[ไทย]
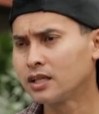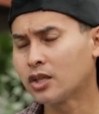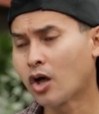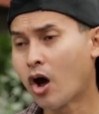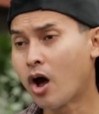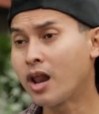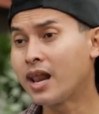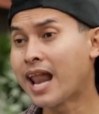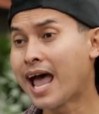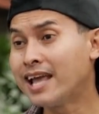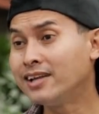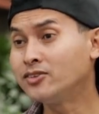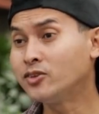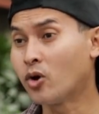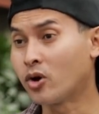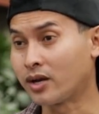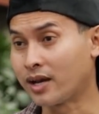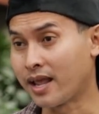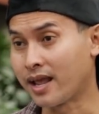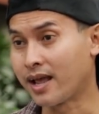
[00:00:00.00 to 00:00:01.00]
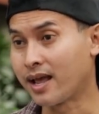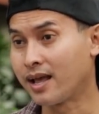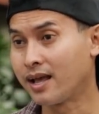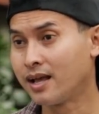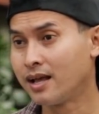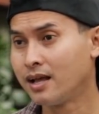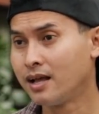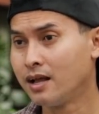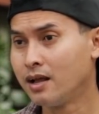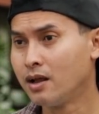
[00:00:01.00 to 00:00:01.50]
ตอนไลฟ์สดเนี่ย
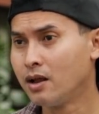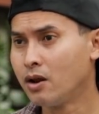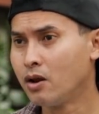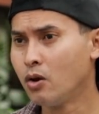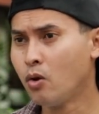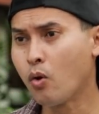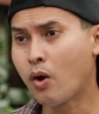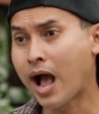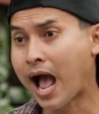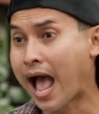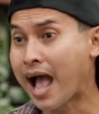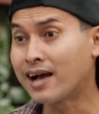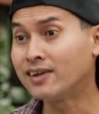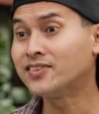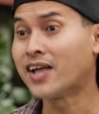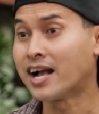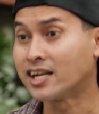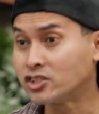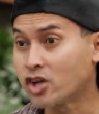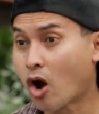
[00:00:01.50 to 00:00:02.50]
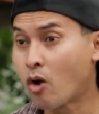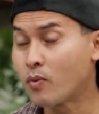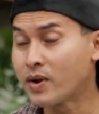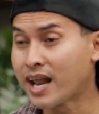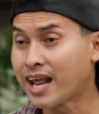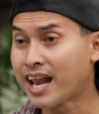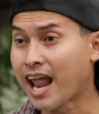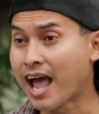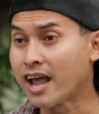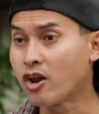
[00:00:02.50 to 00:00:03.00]
ลูกค้าก็สั่งจองวัน
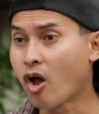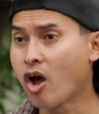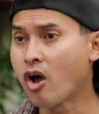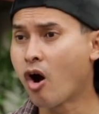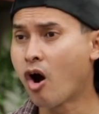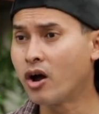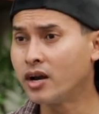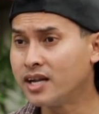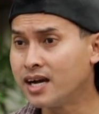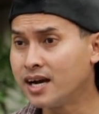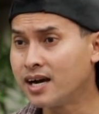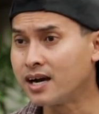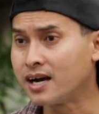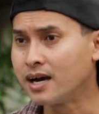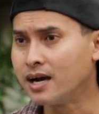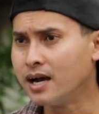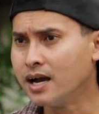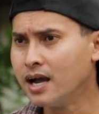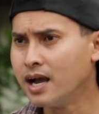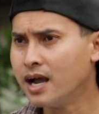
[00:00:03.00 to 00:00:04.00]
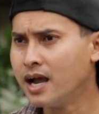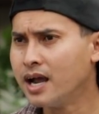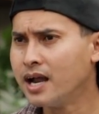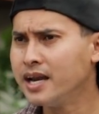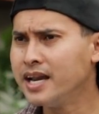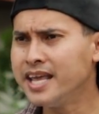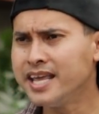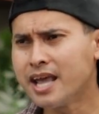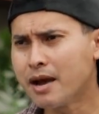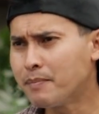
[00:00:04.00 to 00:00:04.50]
ละหลายร้อยออเดอร์
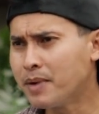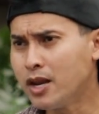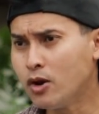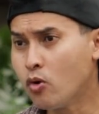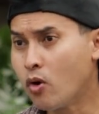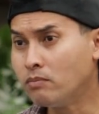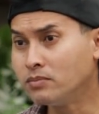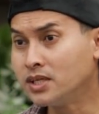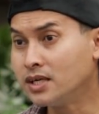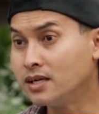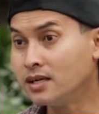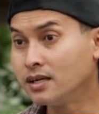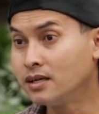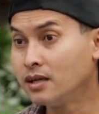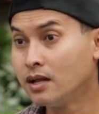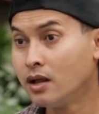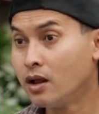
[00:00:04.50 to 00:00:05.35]
นี่ยังไม่รวมถึง